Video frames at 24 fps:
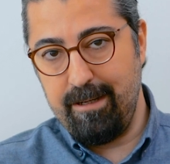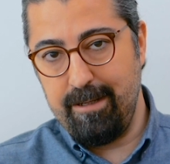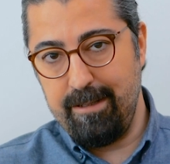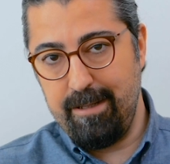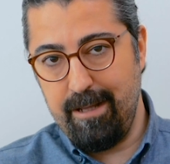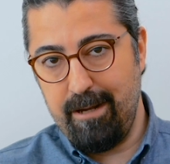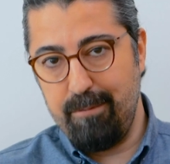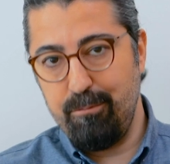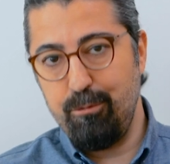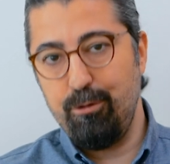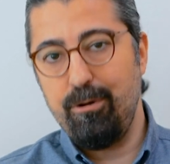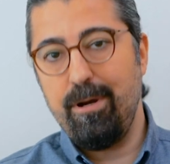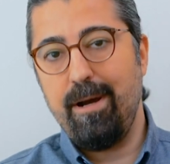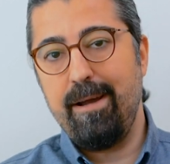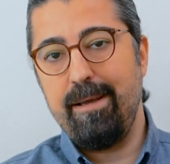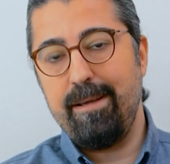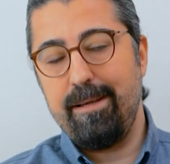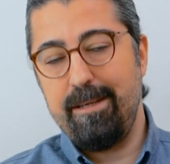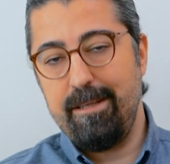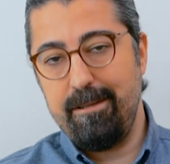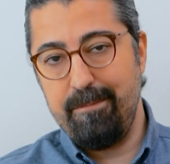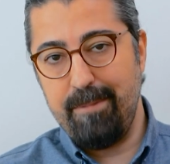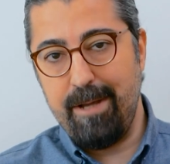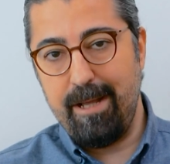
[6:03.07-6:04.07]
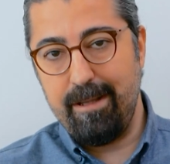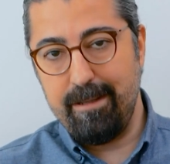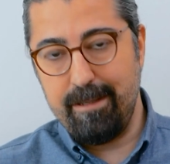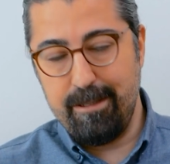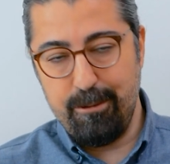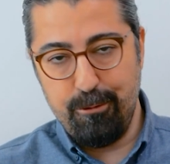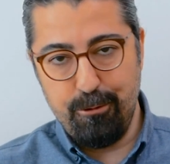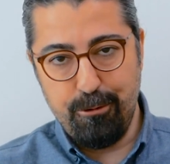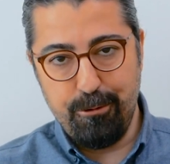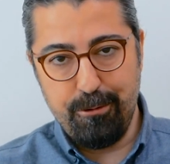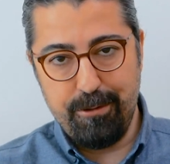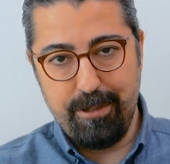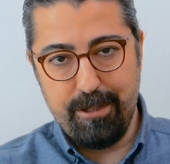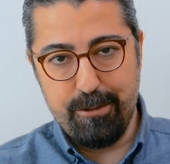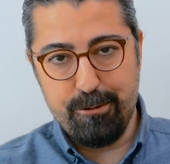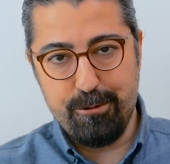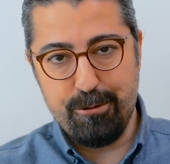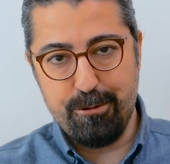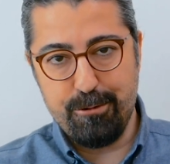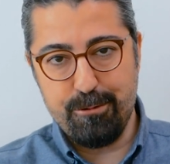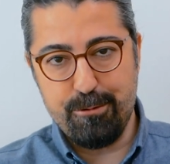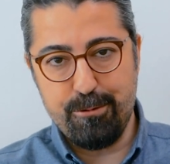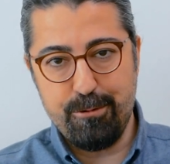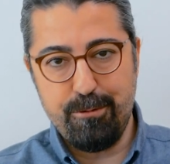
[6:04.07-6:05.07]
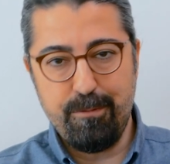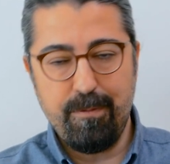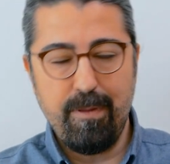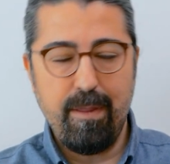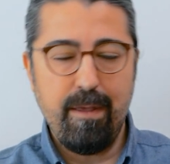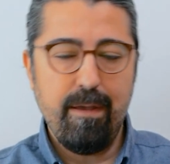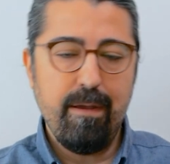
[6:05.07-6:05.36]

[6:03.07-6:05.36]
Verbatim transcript: kadar bu kaygıyı belki yoğun yaşıyorsun.